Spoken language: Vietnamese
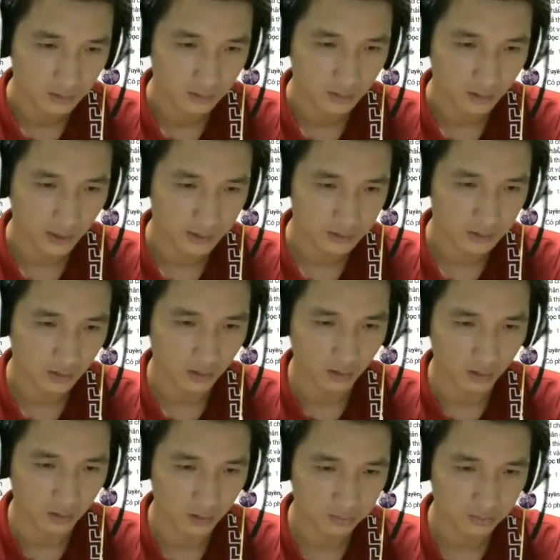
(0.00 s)
S cho
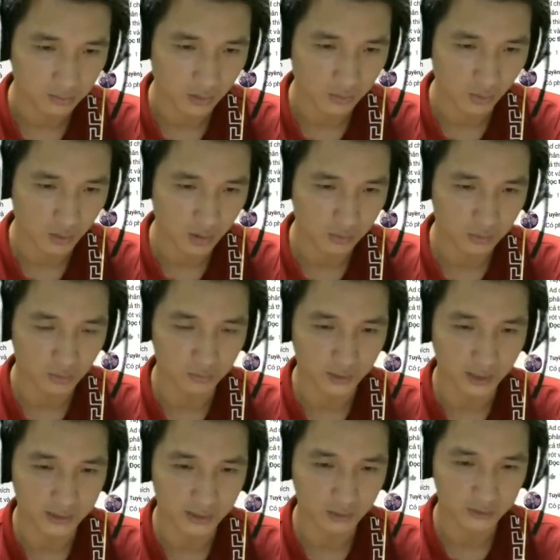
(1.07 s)
hỏi lúc Tôn Ngộ Không cùng
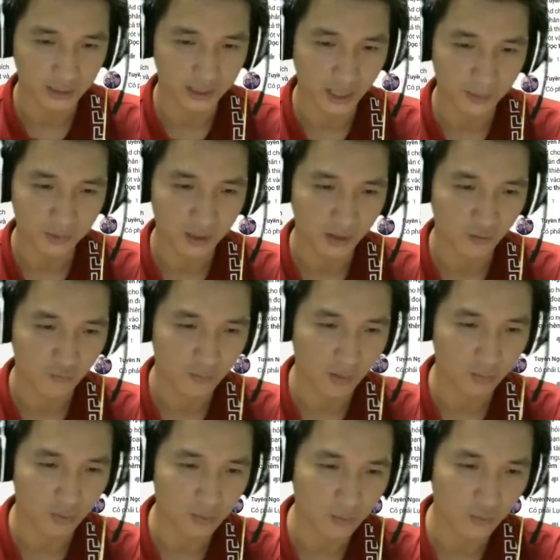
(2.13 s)
Tê Chiếu chạy đám người yêu
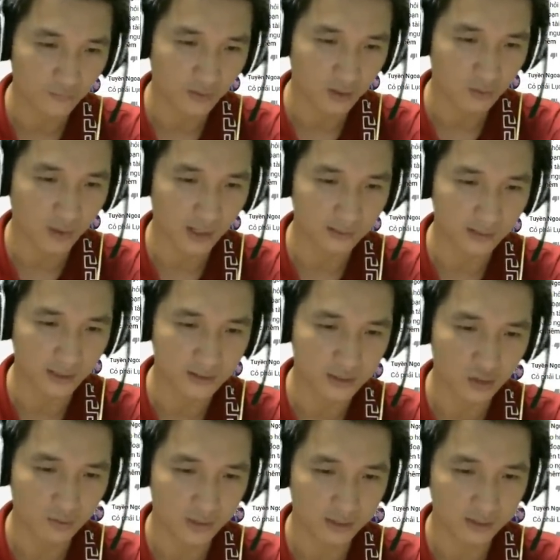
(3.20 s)
mộng có một phân đoạn Tê
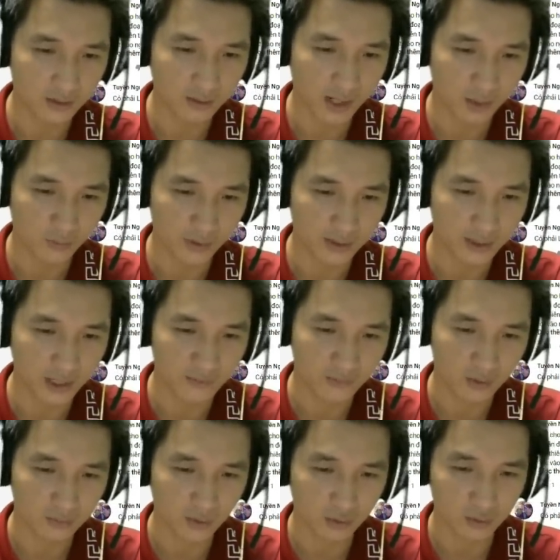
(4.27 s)
Chiếu bị tiêu hao nguyên khí và
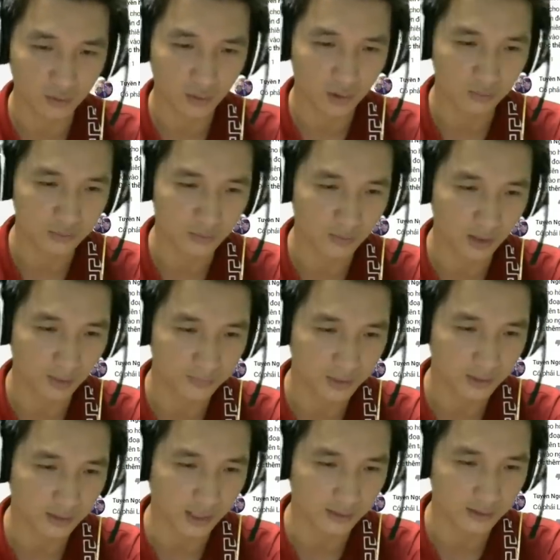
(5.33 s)
lúc đó Tôn Ngộ Không dung hợp
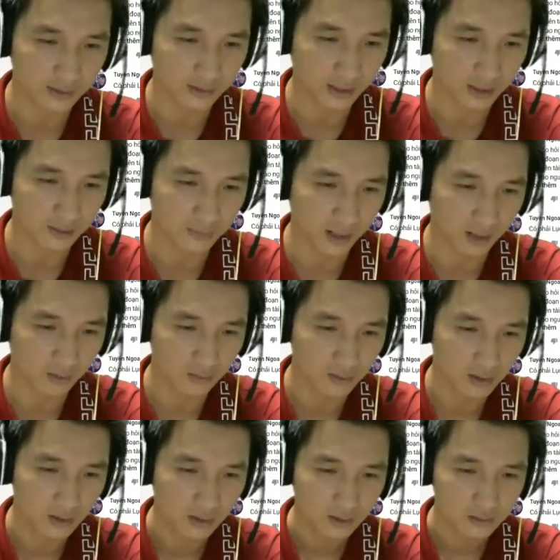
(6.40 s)
tất cả thiên tài địa bảo
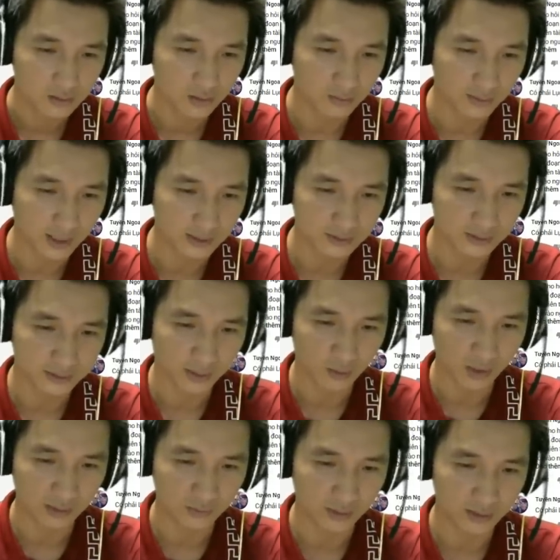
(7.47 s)
cùng đan dược tại
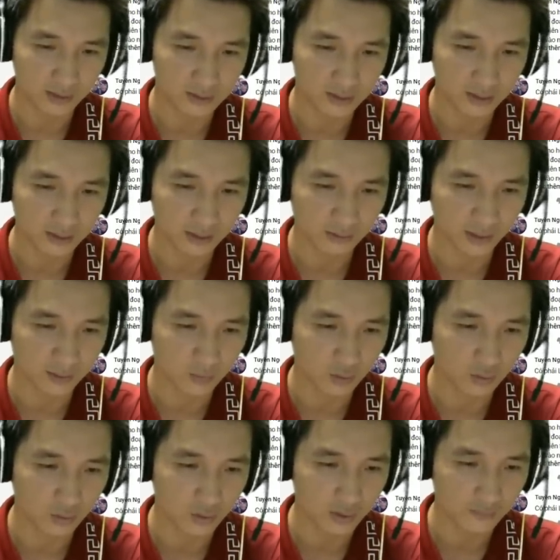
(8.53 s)
Hoàng Tuyền Thế Giới tạo thành một
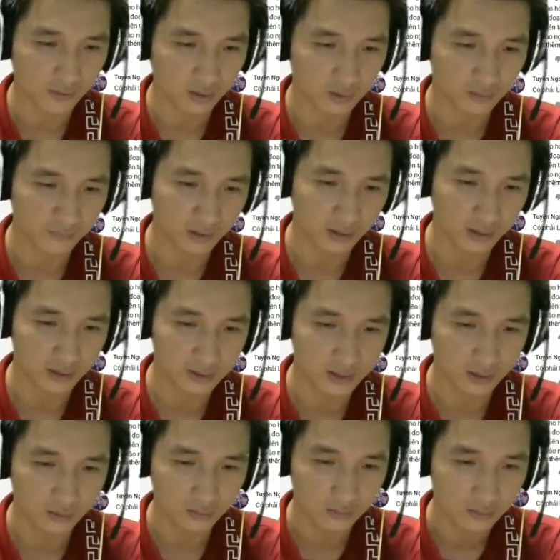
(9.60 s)
khối và rót vào người Tê
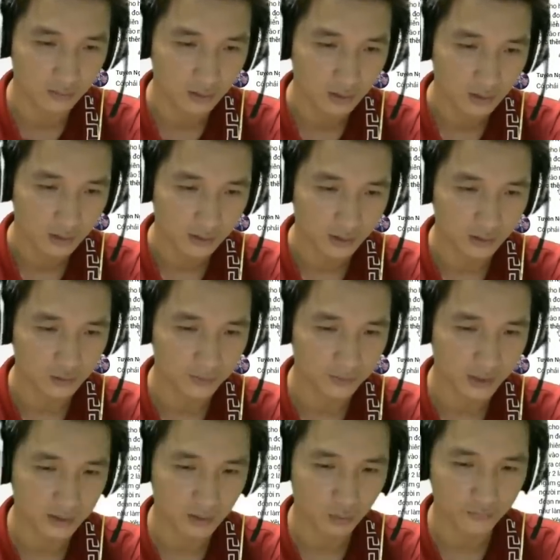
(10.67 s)
Chiếu thì giúp
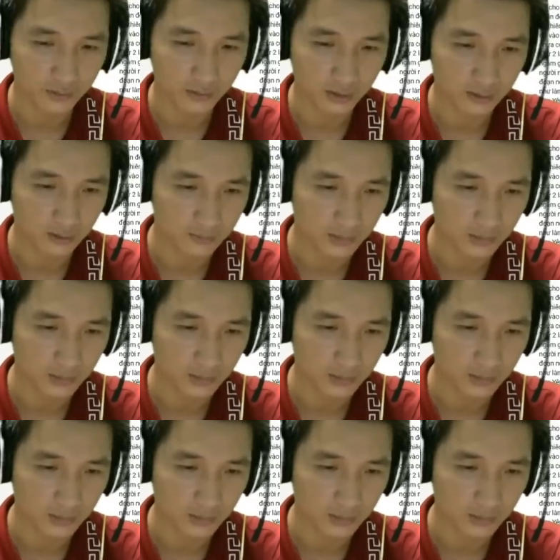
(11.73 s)
Tê Chiếu khôi phục linh lực.